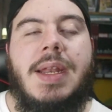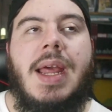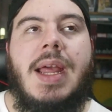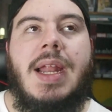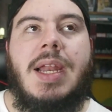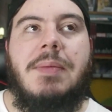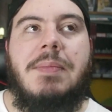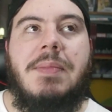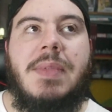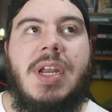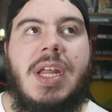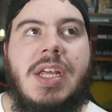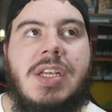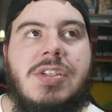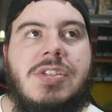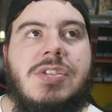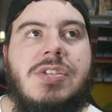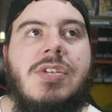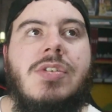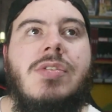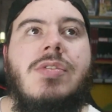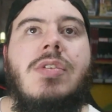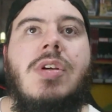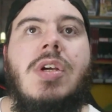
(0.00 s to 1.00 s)

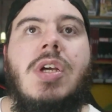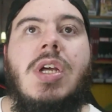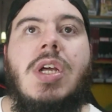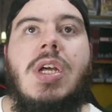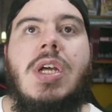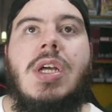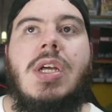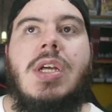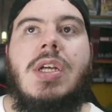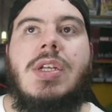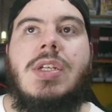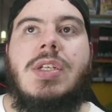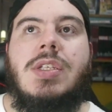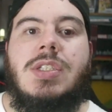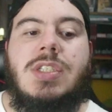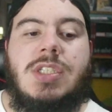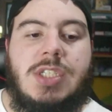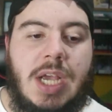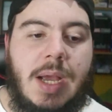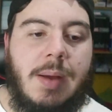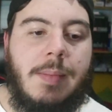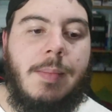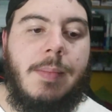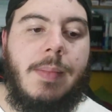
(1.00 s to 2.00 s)
Elimination
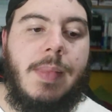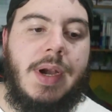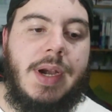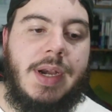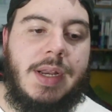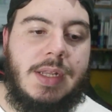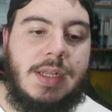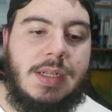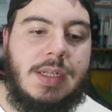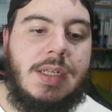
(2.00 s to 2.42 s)
Chamber.